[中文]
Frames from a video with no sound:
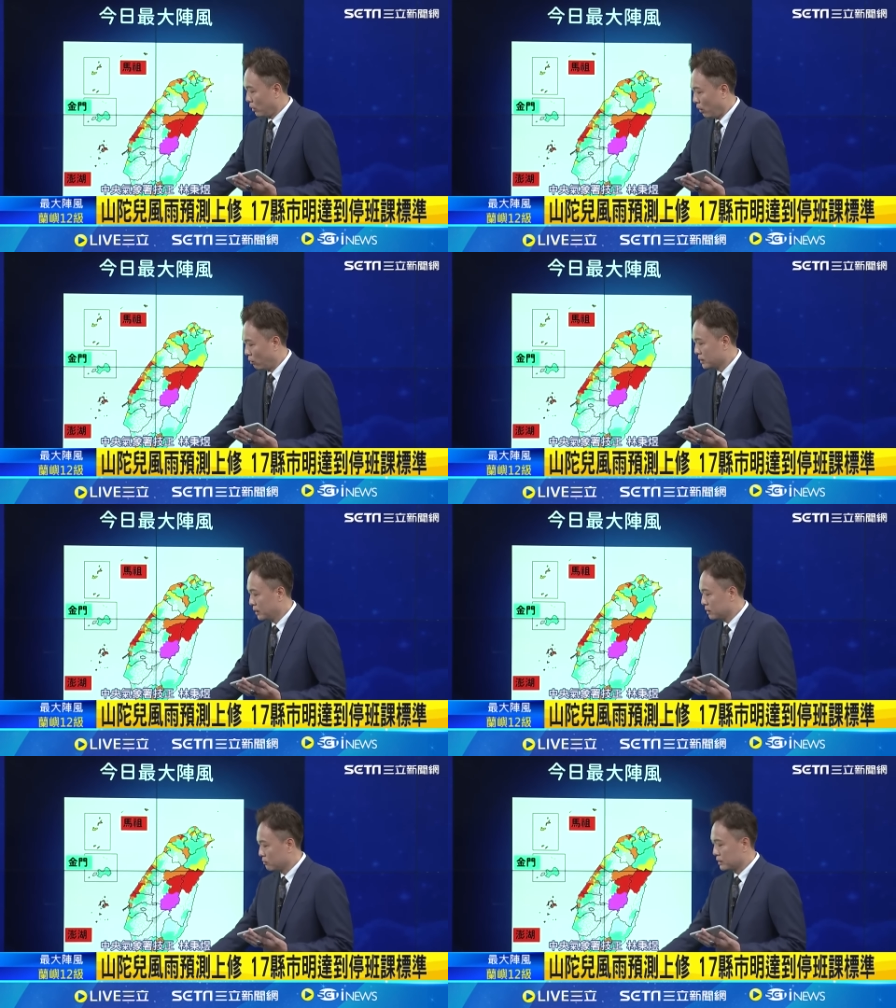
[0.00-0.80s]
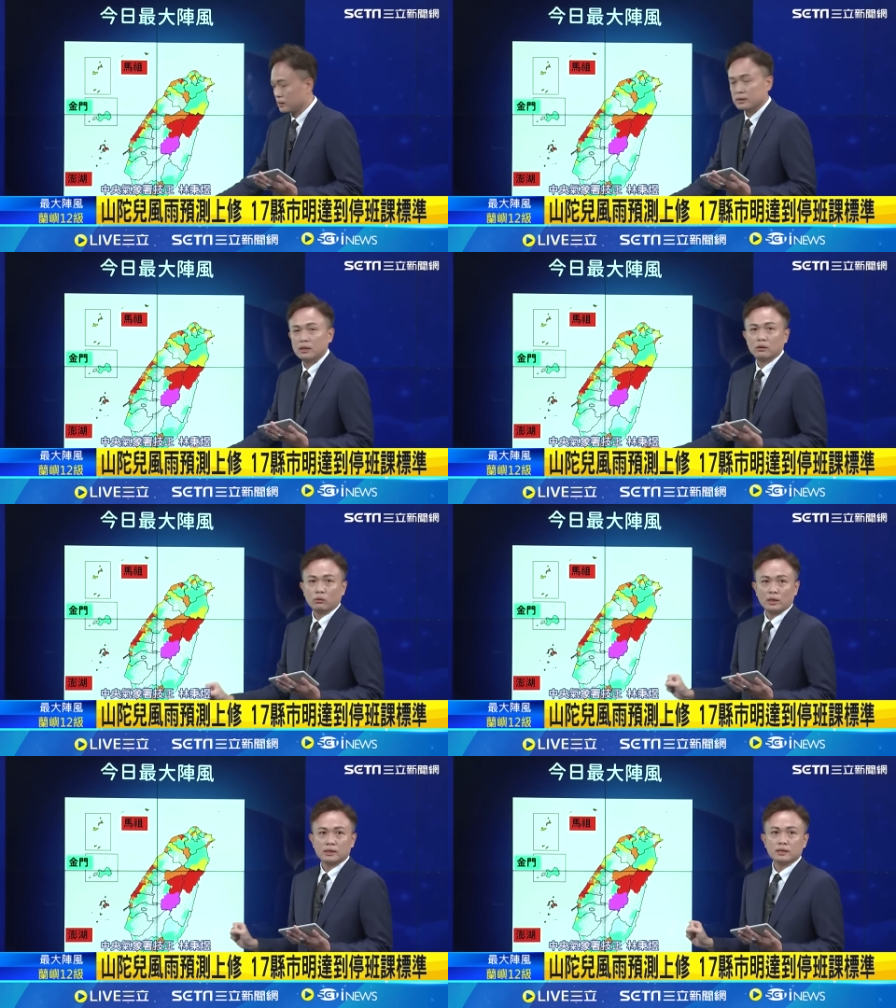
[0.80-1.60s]
红色这种紫色
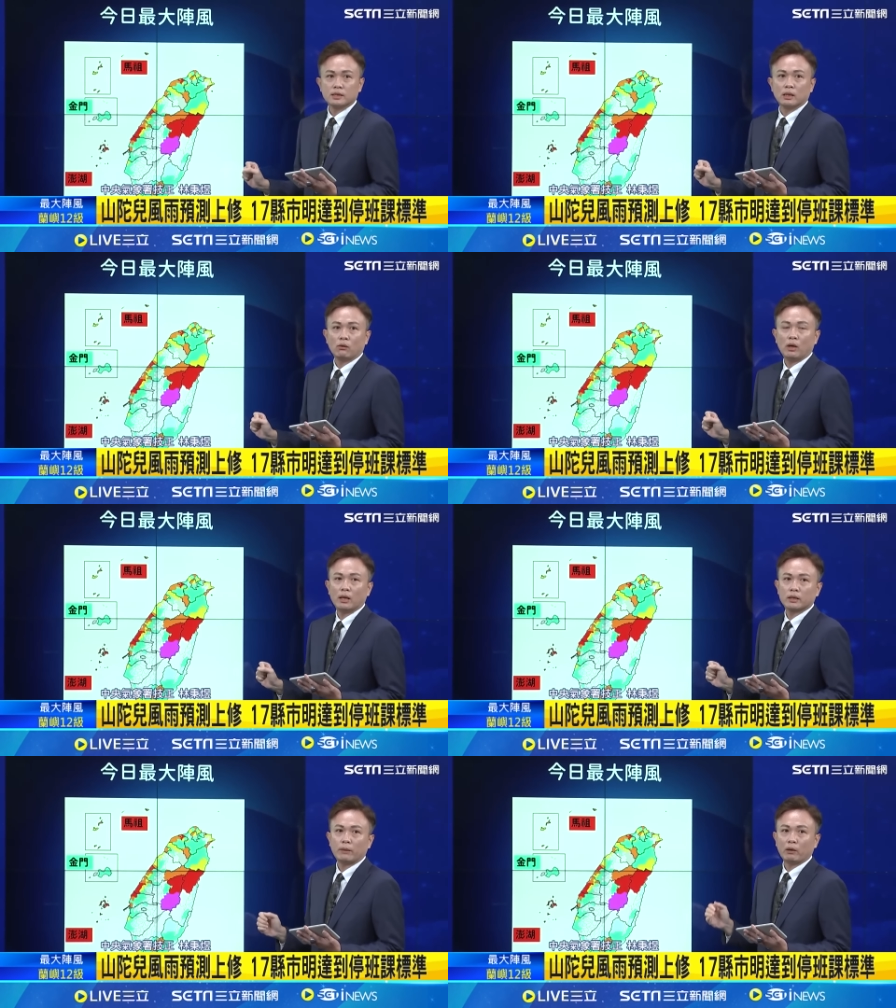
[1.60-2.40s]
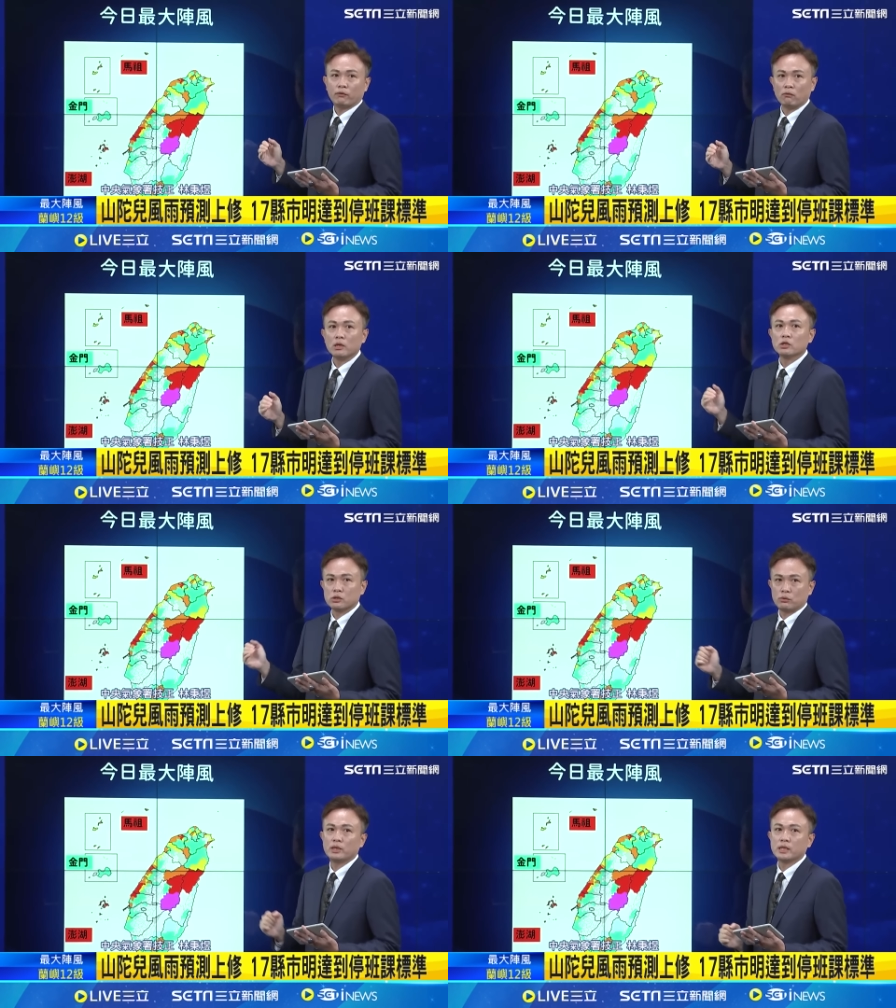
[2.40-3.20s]
暖色系的话，代表风力
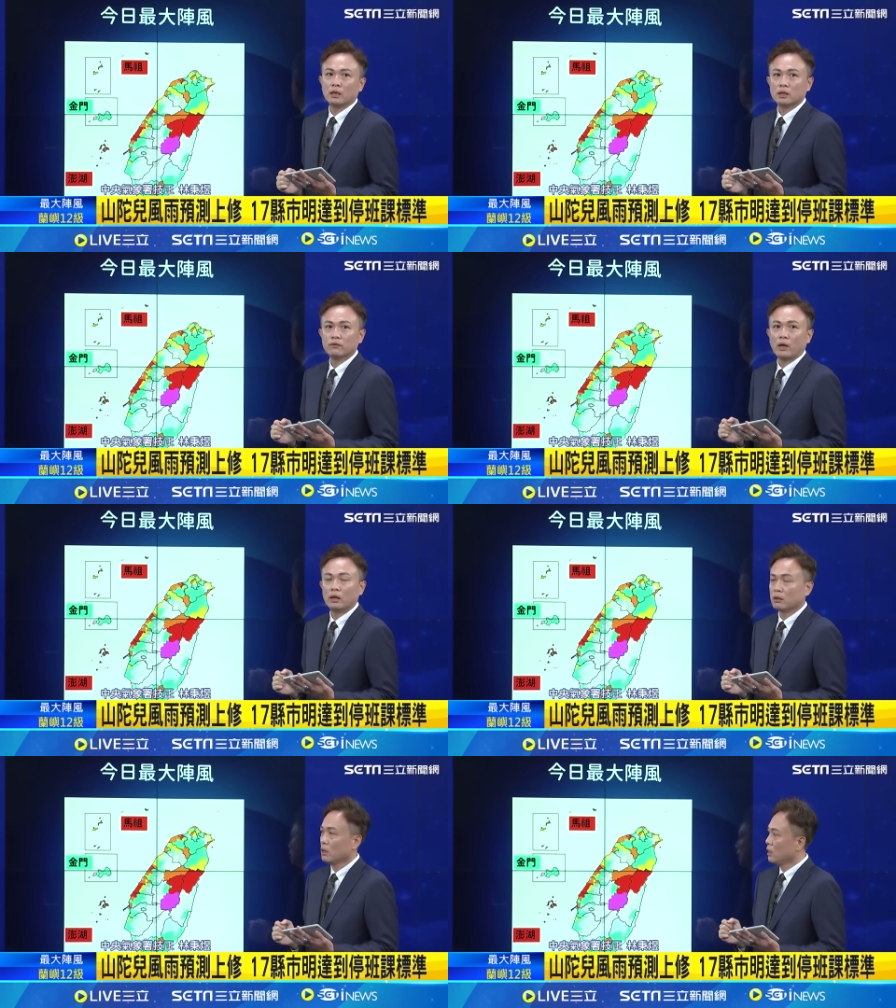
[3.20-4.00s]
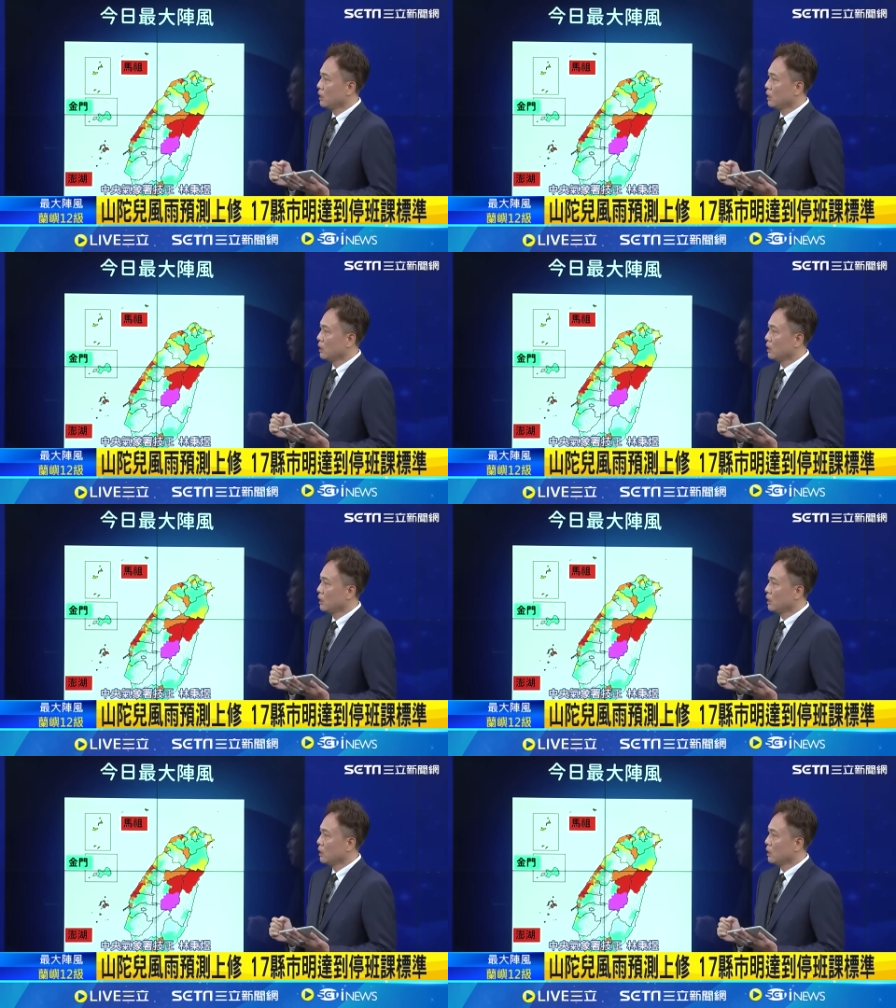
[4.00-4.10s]
是越强的地方。